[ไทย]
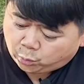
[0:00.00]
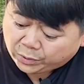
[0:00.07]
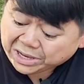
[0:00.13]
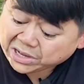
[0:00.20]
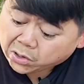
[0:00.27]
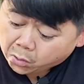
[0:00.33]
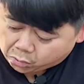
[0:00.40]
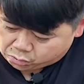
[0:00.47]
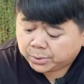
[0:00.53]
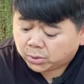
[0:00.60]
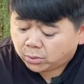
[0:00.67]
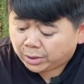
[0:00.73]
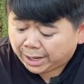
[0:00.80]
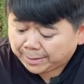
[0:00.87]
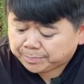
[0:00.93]
วิโกวิ
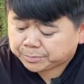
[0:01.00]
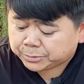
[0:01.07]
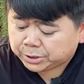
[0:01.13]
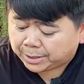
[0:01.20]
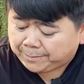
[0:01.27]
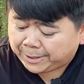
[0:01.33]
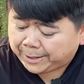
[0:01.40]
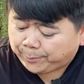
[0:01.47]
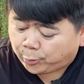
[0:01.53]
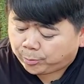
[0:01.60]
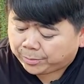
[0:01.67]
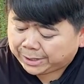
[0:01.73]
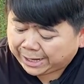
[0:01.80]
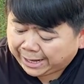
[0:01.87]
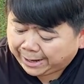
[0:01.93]
โกครับทำไมผม
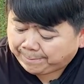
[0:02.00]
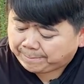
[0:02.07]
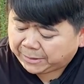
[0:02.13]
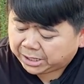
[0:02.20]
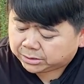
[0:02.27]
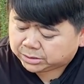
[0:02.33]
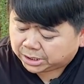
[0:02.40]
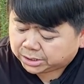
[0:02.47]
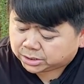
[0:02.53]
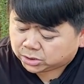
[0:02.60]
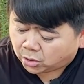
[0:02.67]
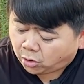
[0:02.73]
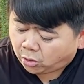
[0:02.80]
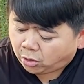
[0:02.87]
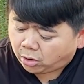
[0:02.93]
กราฟมันติด
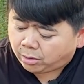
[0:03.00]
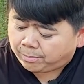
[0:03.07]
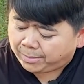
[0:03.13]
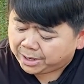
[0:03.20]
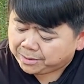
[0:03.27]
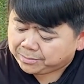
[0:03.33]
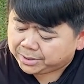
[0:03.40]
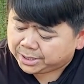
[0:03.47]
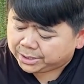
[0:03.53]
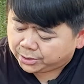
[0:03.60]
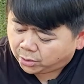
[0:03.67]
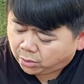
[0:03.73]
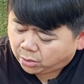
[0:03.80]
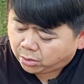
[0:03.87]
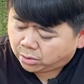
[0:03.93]
ต่อไม่มี
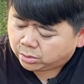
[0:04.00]
หน่อ